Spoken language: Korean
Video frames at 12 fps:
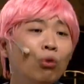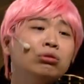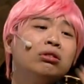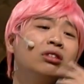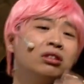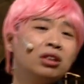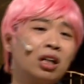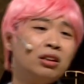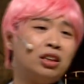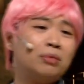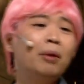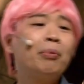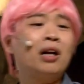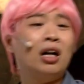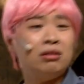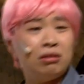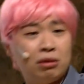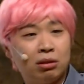옷을 그냥 집 앞에
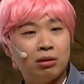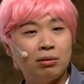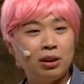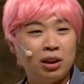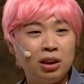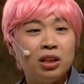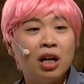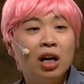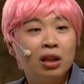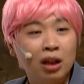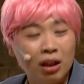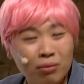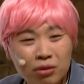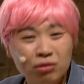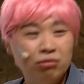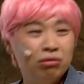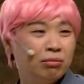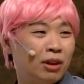가는 것처럼 이렇게 이상하게
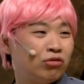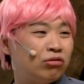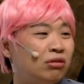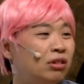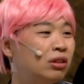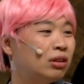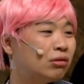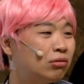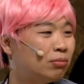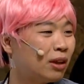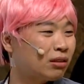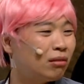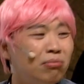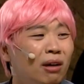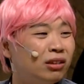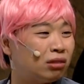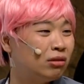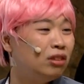입고 어. 막 튜닝 입고 막
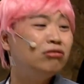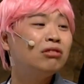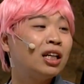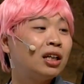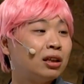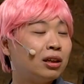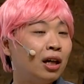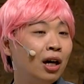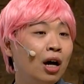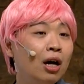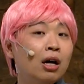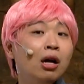청바지 입고 이러고 가니까 그래. 그렇게 하면